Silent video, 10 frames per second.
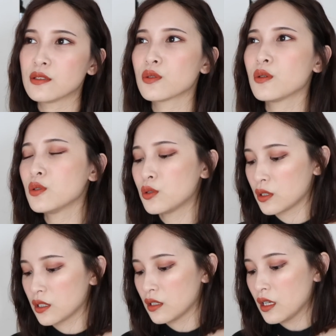所以我就觉
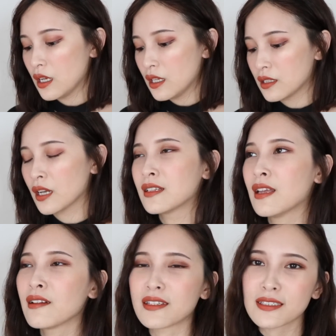得这个
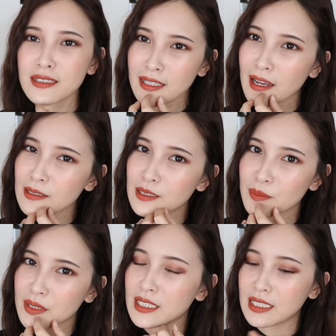到底是应该要什
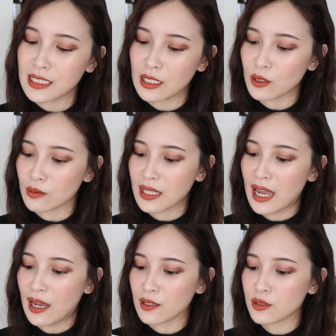么季节用
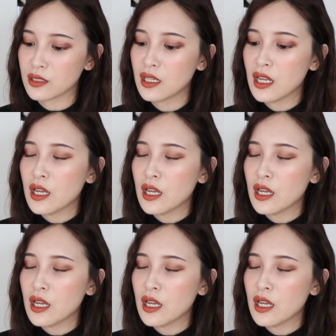它，就是